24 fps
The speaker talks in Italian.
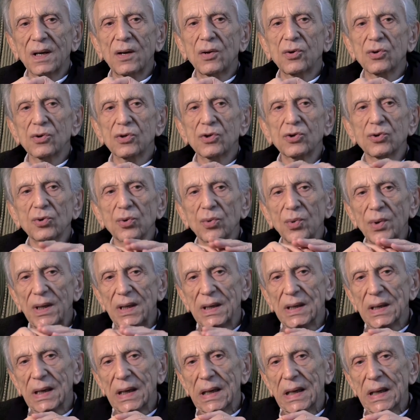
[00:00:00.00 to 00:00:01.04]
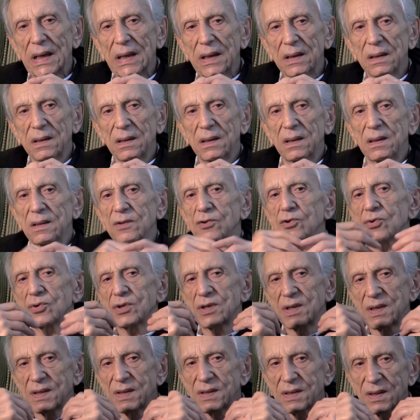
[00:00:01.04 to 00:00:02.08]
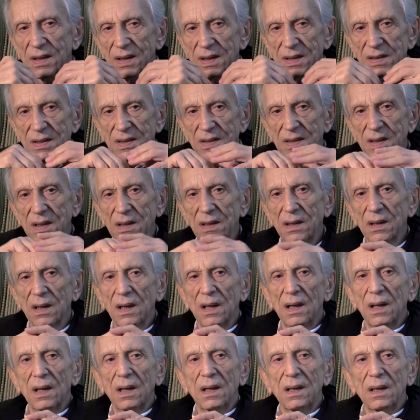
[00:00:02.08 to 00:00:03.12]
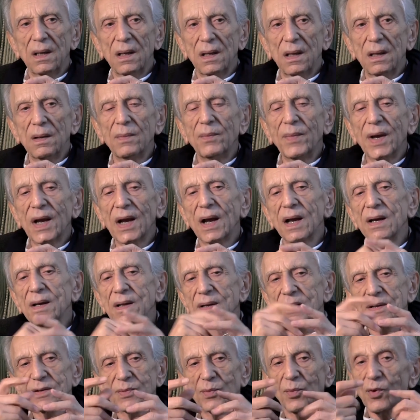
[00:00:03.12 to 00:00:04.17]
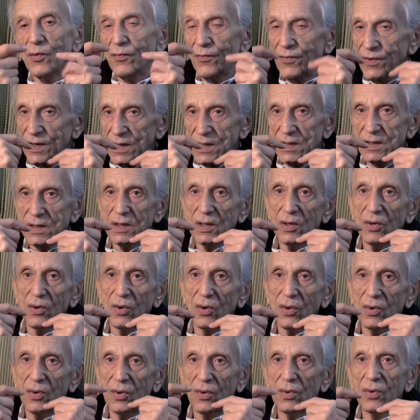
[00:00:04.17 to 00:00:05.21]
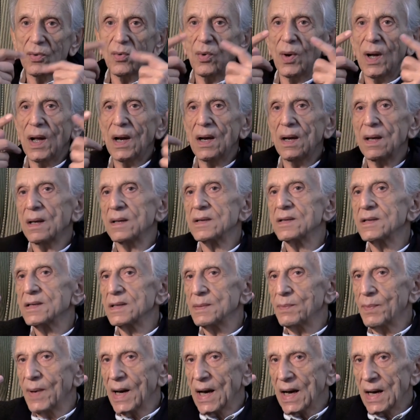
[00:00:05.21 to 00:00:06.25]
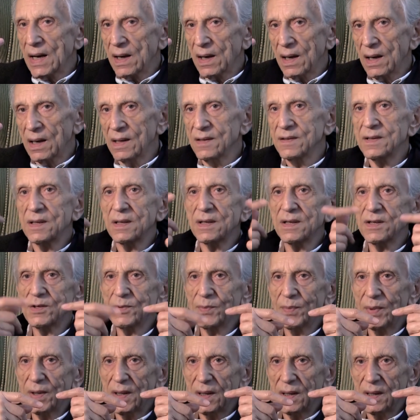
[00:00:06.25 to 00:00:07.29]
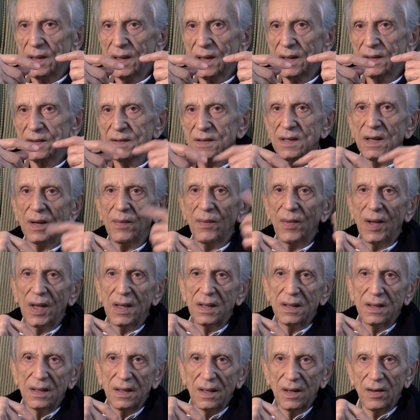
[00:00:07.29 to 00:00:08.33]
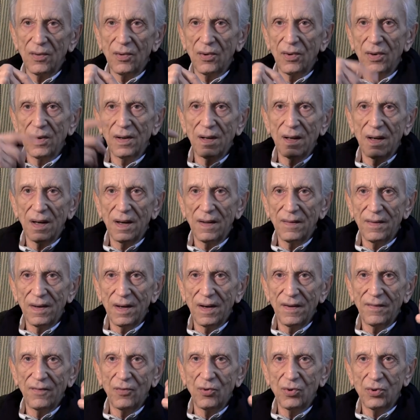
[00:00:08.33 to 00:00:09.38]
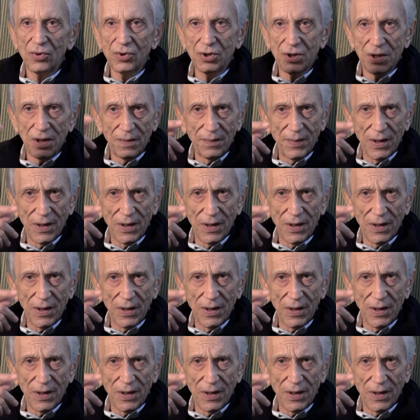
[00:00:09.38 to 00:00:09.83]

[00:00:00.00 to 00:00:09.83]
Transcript: ricostruire su se stessi il meccanismo fisico col quale si parla, si respira, si emettono le, la, la voce, le